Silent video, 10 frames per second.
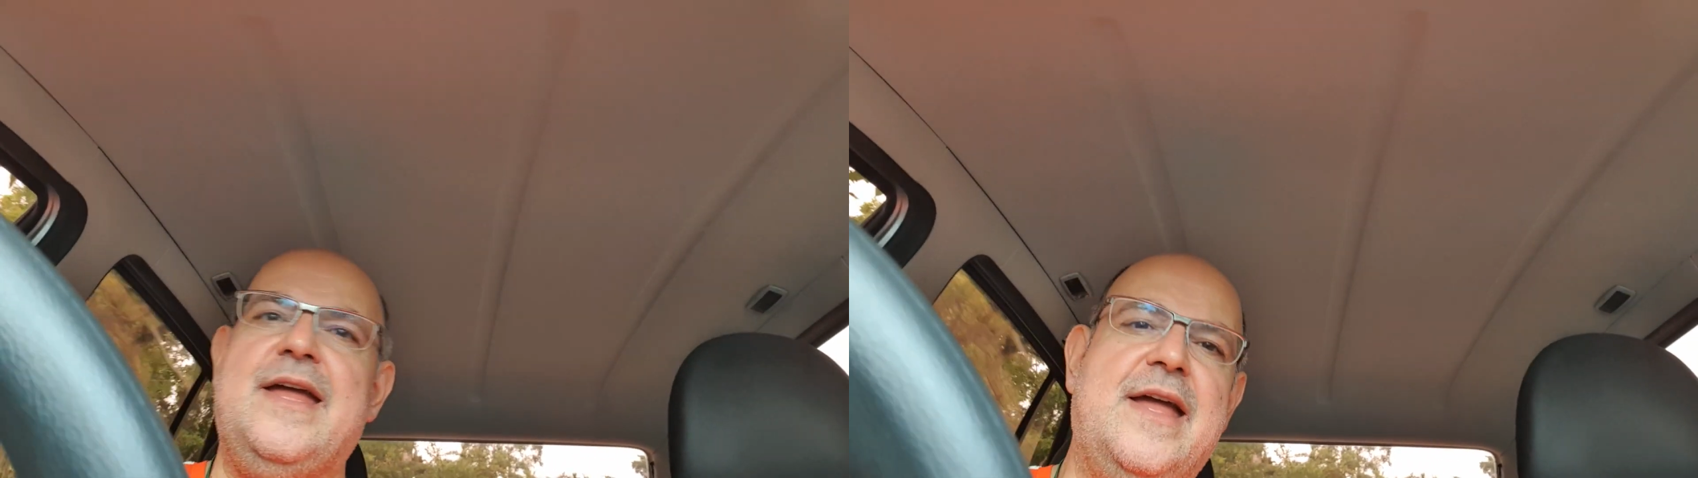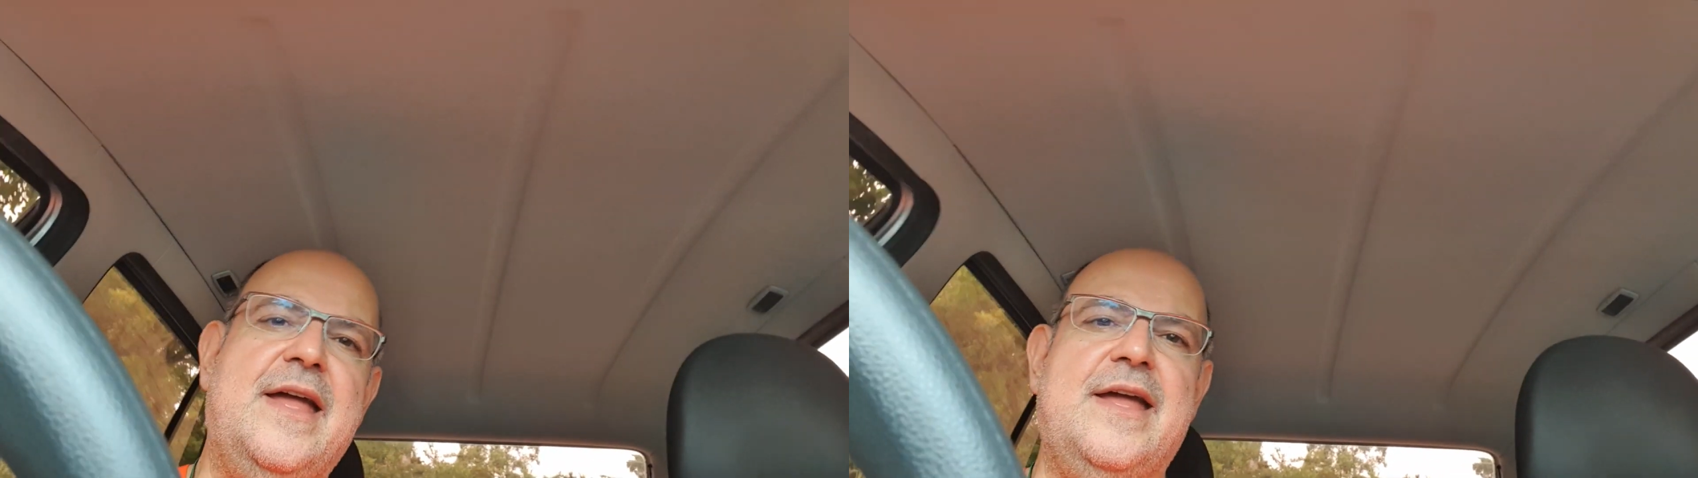
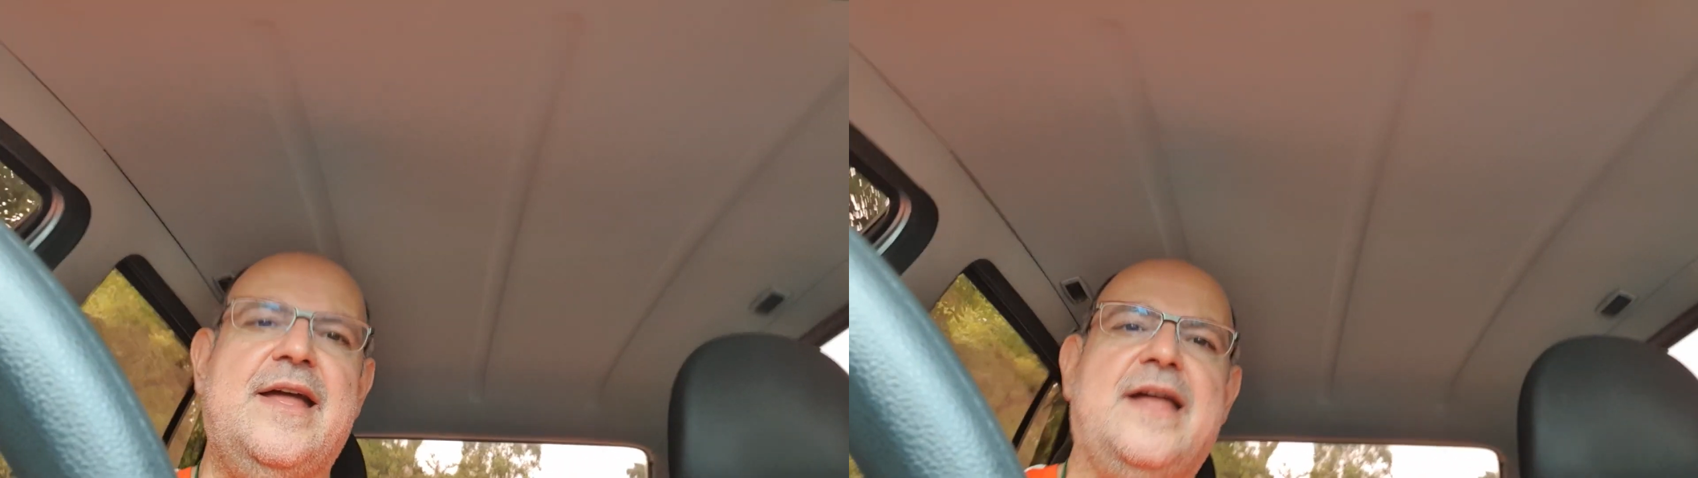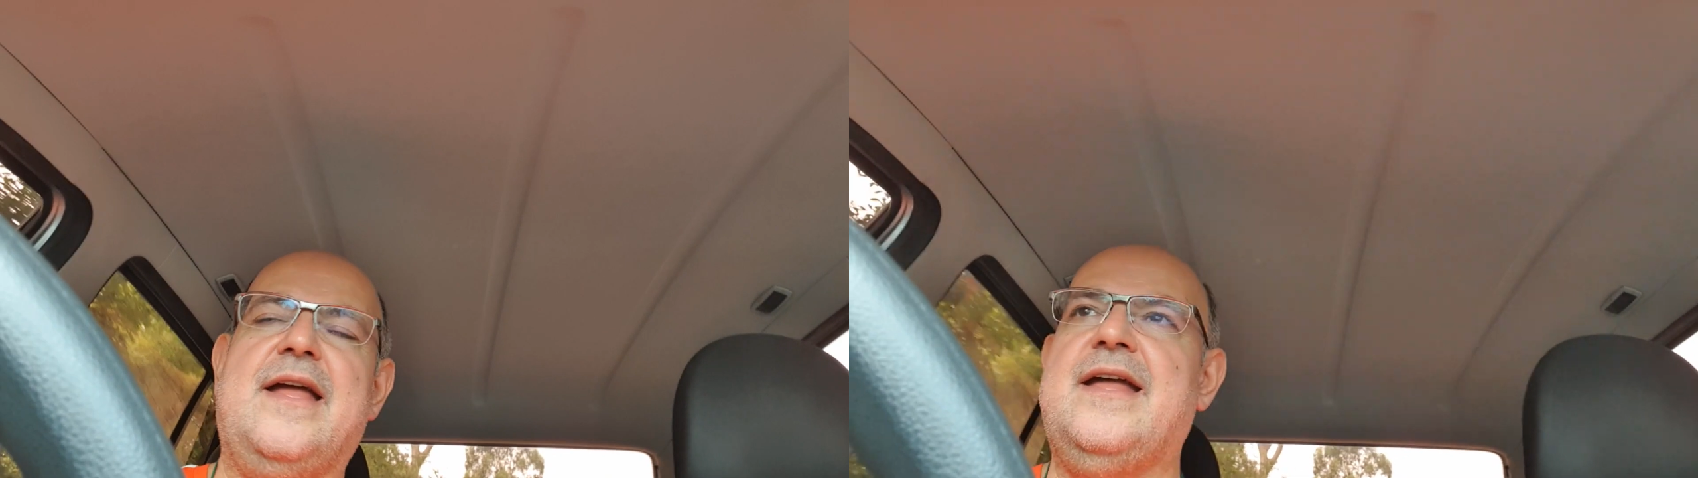
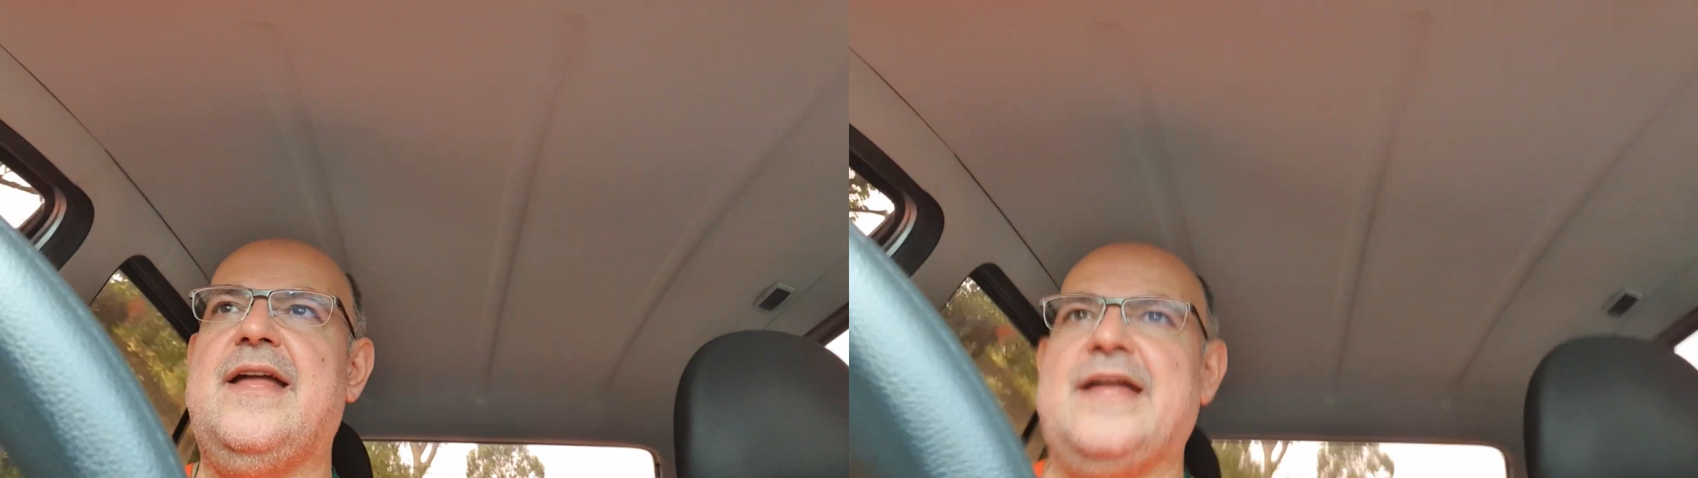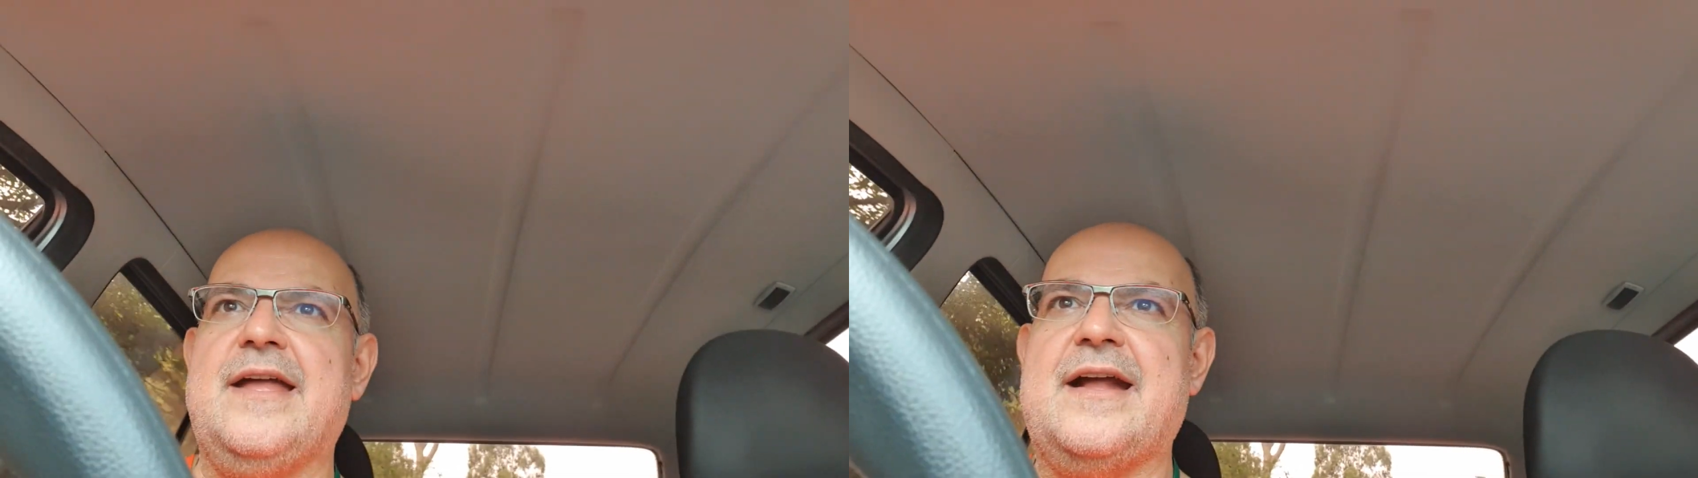
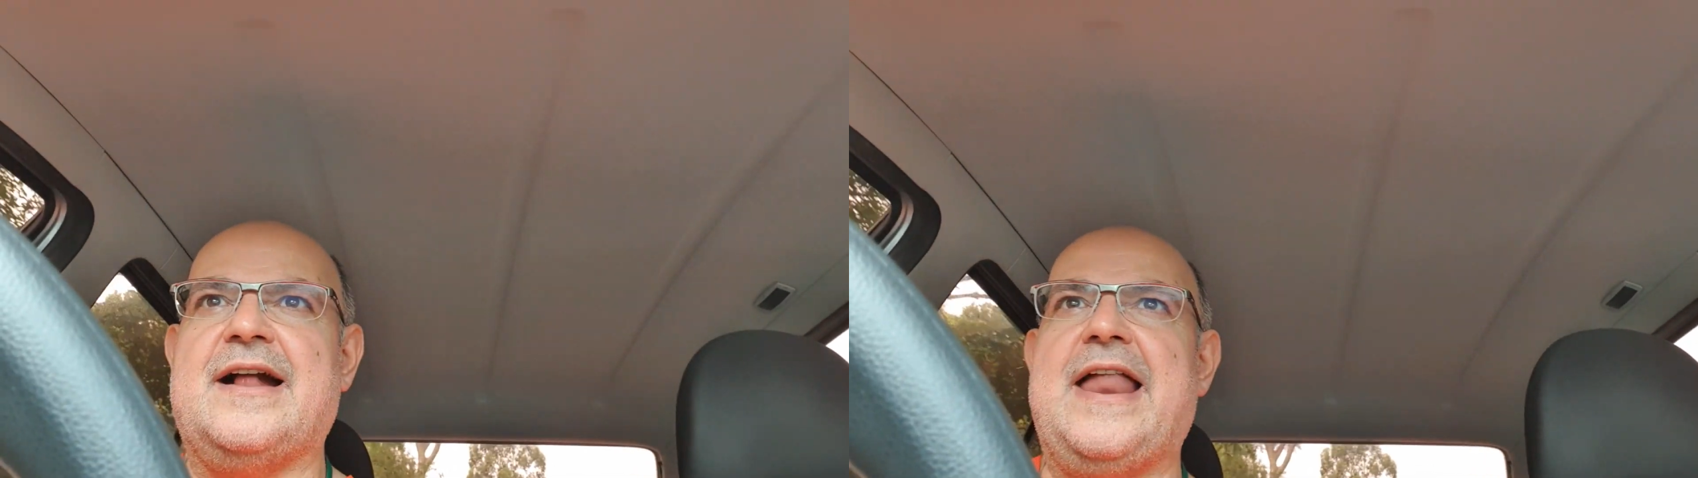E